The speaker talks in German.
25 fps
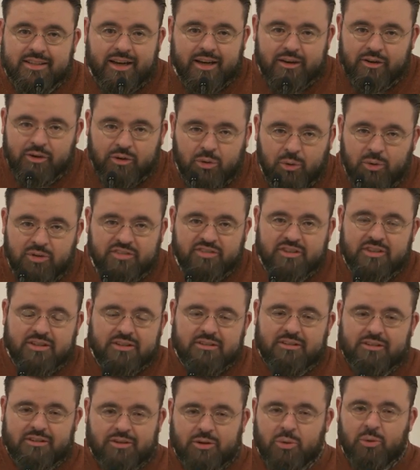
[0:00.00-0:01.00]
keine große,
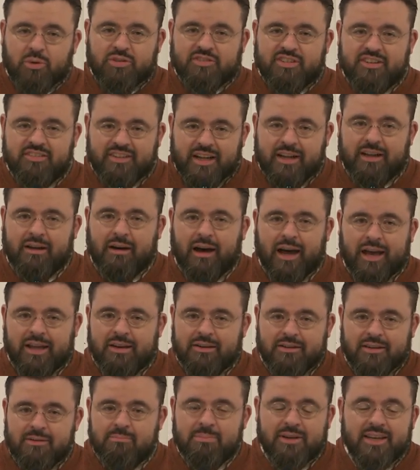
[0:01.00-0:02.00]
große Sache,
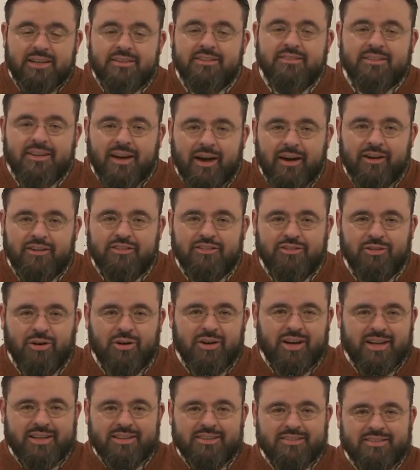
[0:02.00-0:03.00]
einen Gebetstag zu
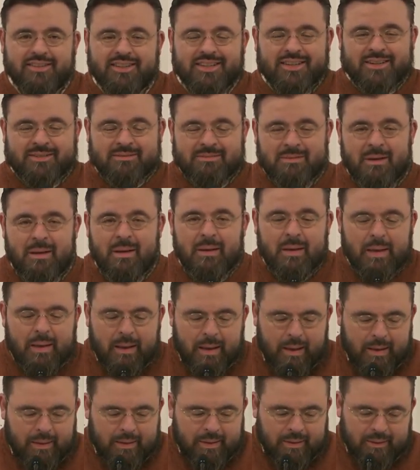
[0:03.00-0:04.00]
organisieren,
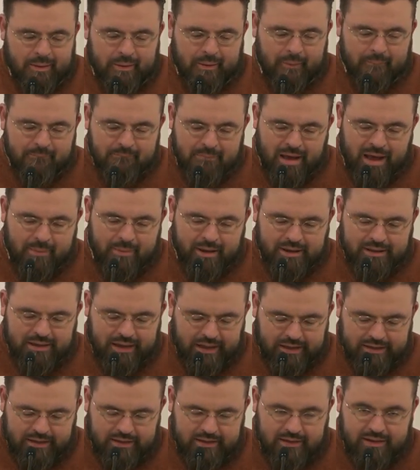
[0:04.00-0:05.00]
ähm,
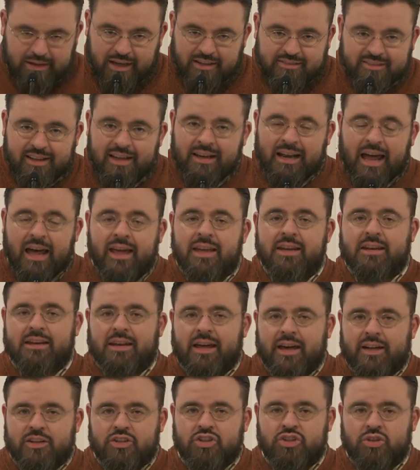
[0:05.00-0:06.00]
aber das
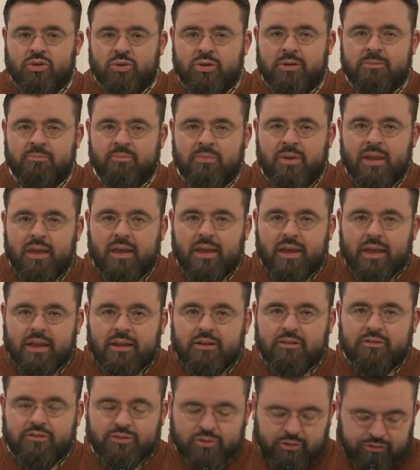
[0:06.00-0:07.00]
allein hat schon
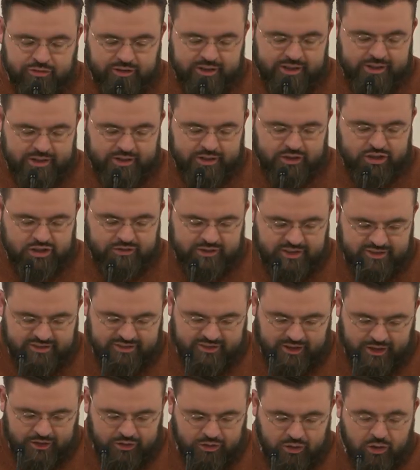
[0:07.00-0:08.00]
so vielen
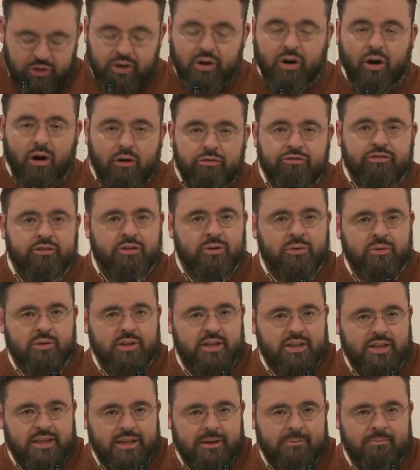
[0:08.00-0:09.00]
Geschwistern neue Hoffnung
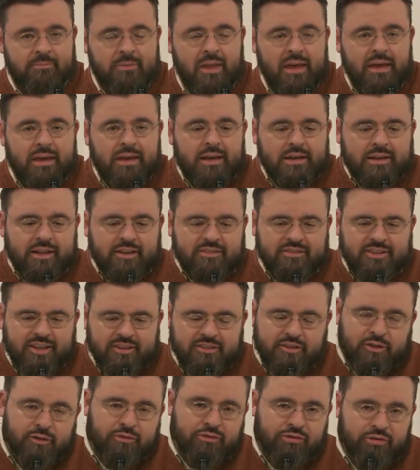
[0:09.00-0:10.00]
gegeben, dass
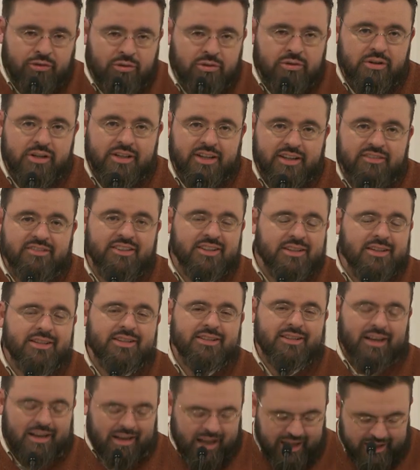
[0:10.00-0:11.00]
das Gefühl, dass sie
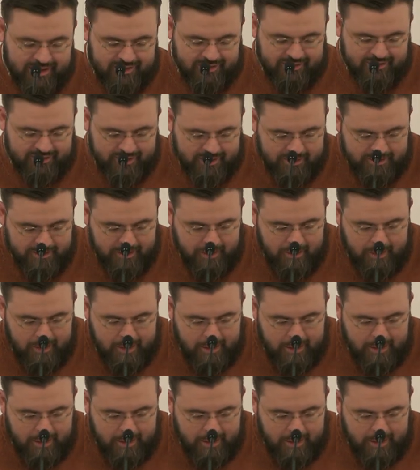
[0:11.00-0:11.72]
nicht allein sind.